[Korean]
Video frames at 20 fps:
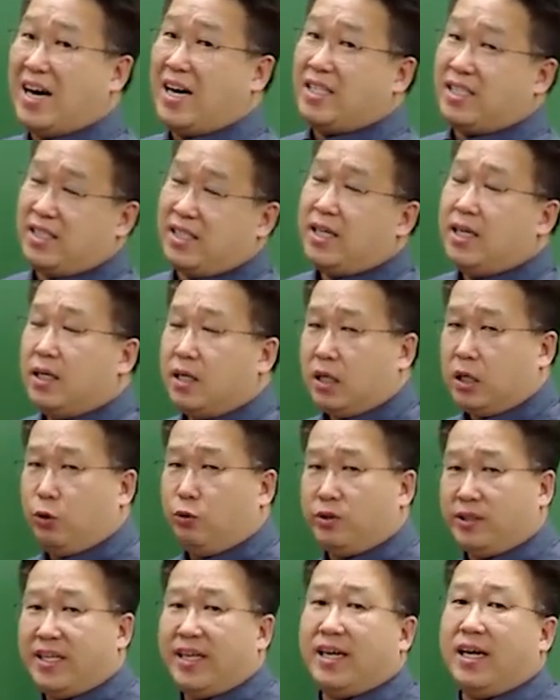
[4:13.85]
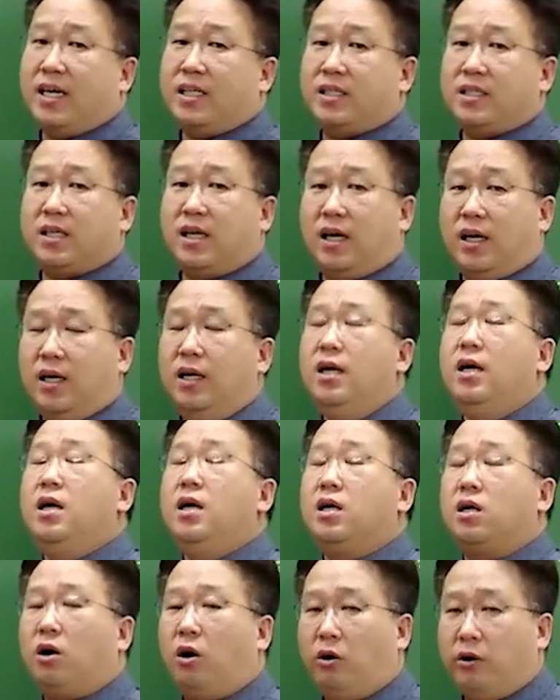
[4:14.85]
가지 그리고 그세 가지가
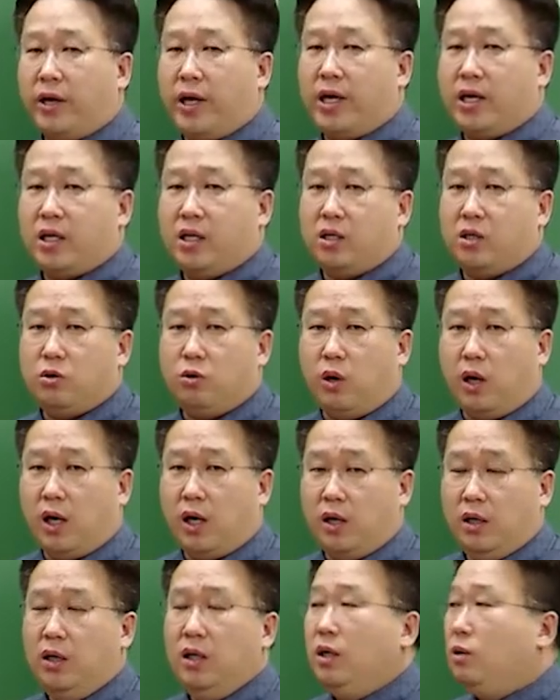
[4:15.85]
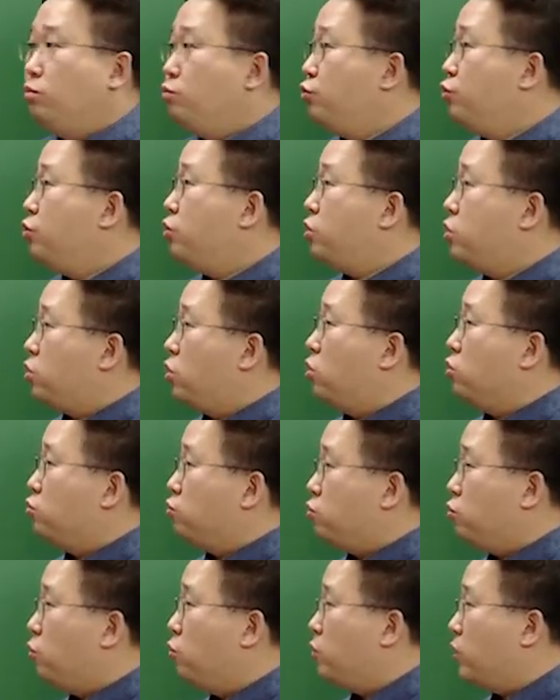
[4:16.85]
거래 기능과 물적
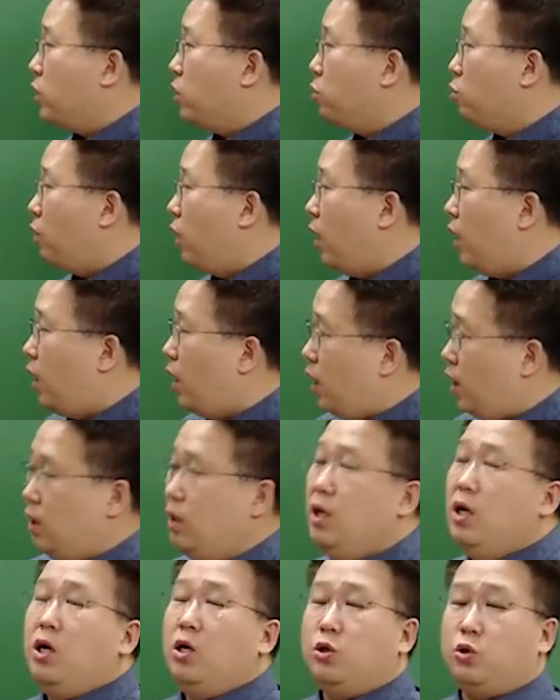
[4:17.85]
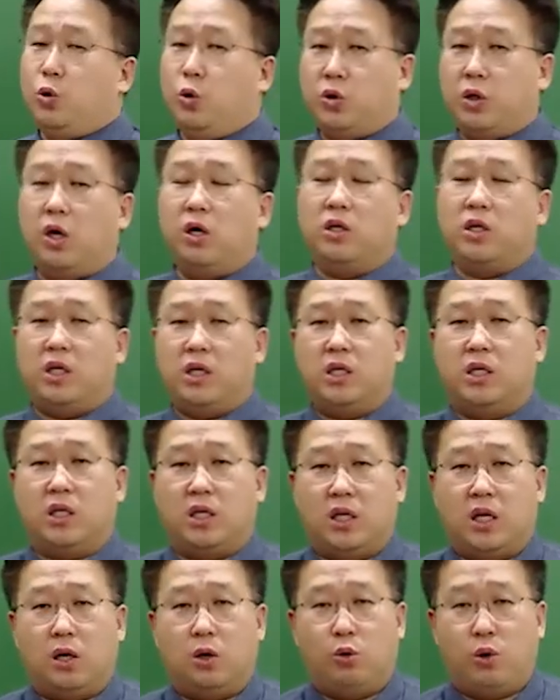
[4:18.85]
유통 기능과 조성
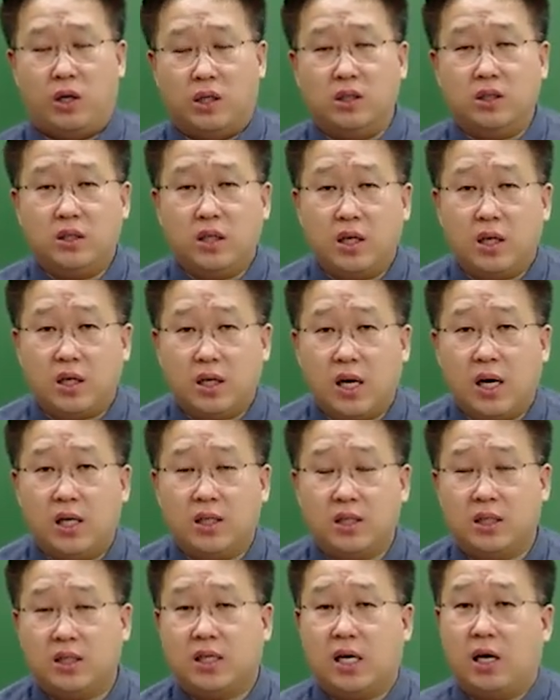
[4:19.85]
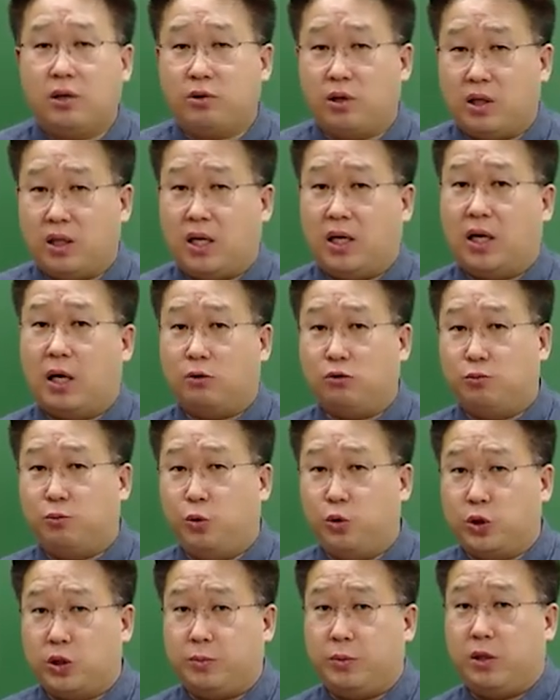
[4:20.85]
기능이라고 하는 세 가지가 된다라고
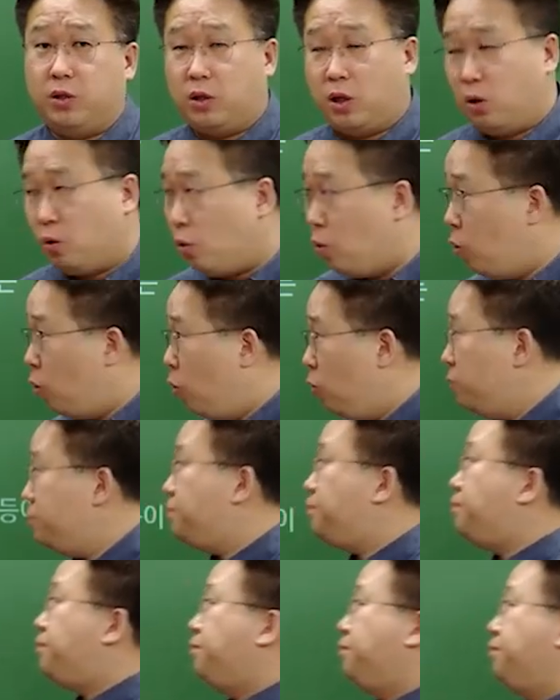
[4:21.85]
보시면 되고